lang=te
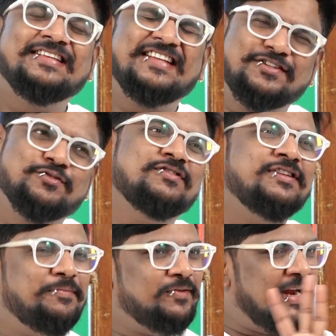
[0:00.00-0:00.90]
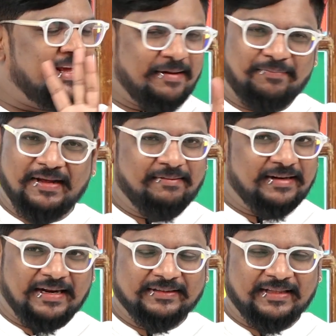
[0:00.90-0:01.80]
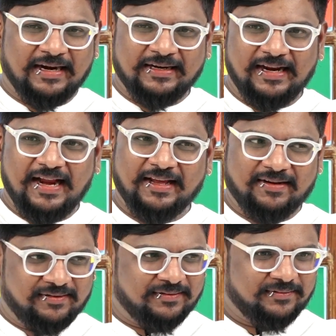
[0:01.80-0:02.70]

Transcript: నెక్స్ట్ అది చూసినప్పుడు నాకు ఎప్పుడేమన్నా అంత అంటే లైక్